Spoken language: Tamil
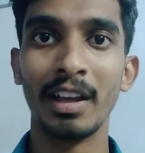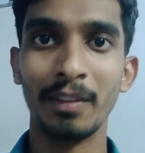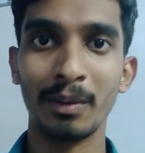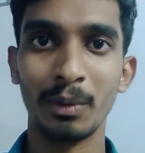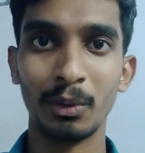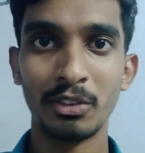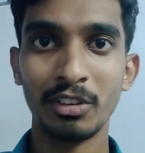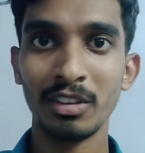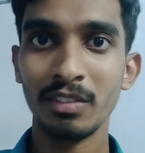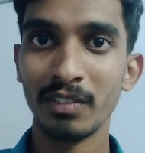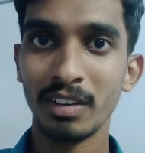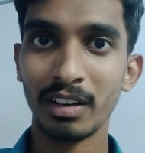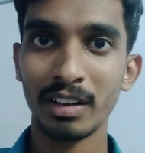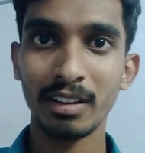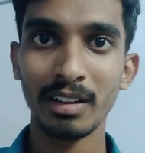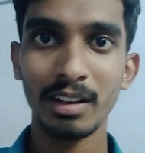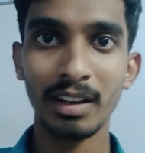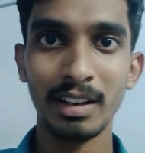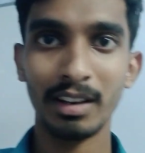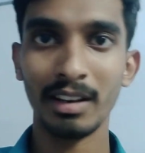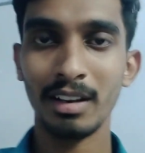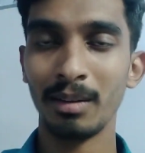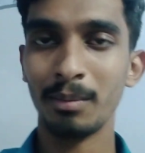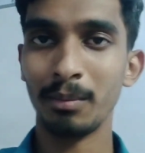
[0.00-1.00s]
அந்த கொஷின்
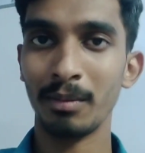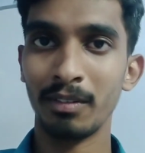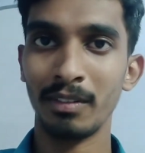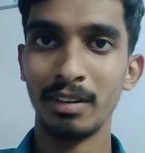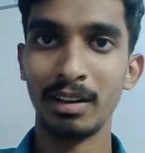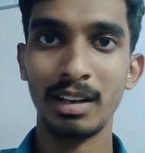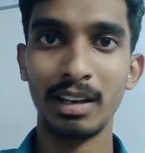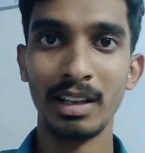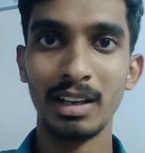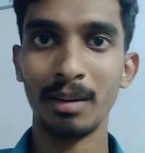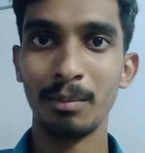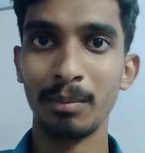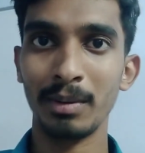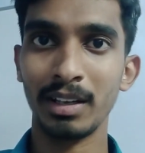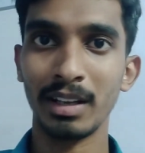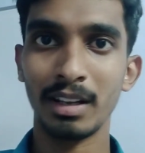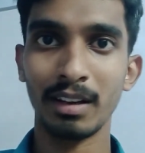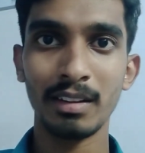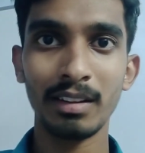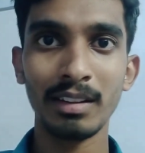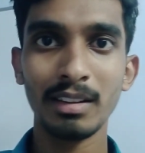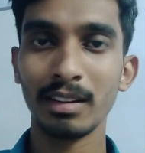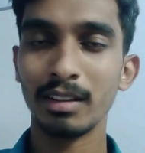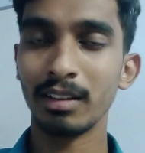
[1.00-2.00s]
வருதா என்ன இல்லையா
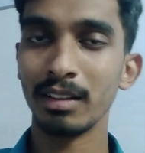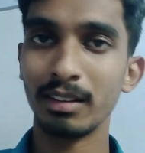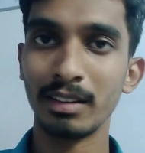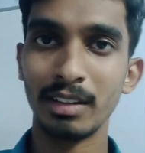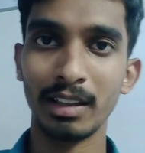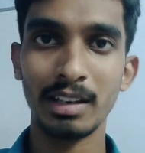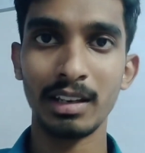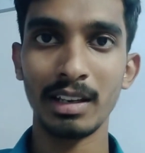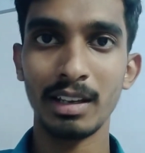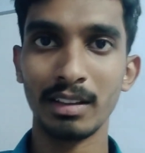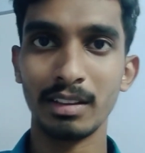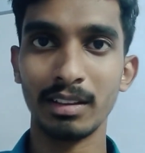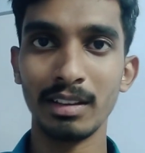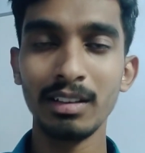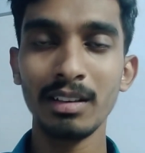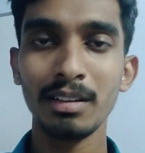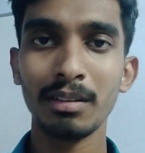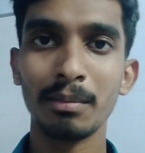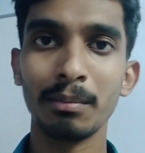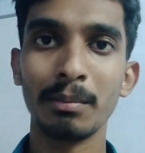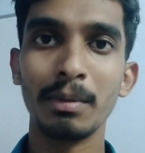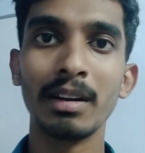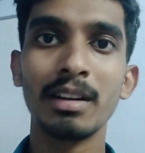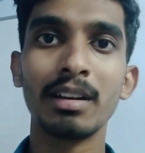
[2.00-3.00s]
அப்படிங்கிறது தெரியாது
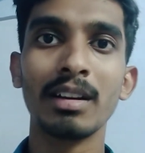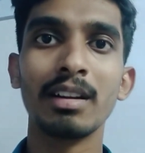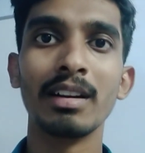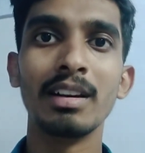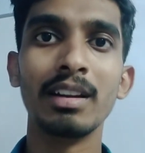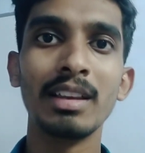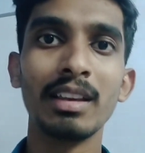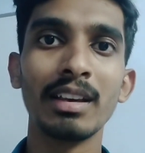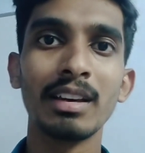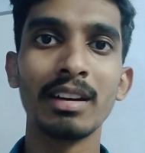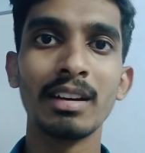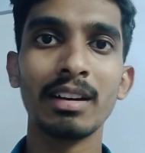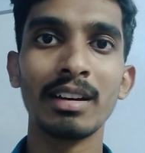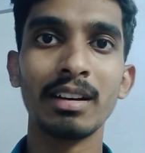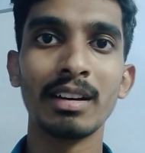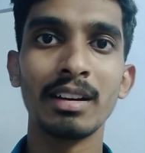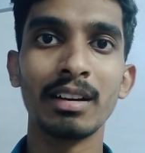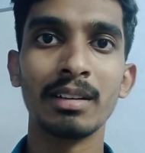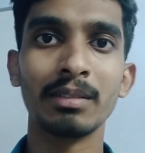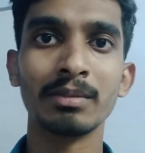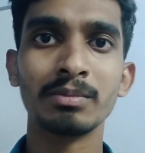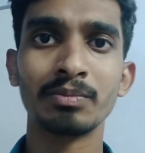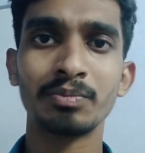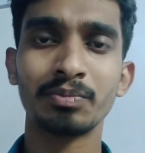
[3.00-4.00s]
பட்
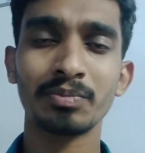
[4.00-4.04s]
நீங்கள்